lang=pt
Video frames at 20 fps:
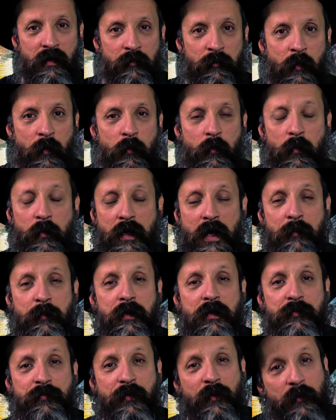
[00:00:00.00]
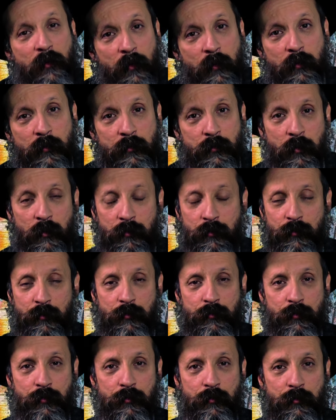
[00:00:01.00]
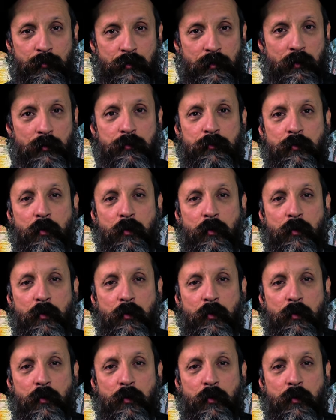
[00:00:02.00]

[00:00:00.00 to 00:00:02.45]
Bom, o Rebbe ele falou com todos os judeus,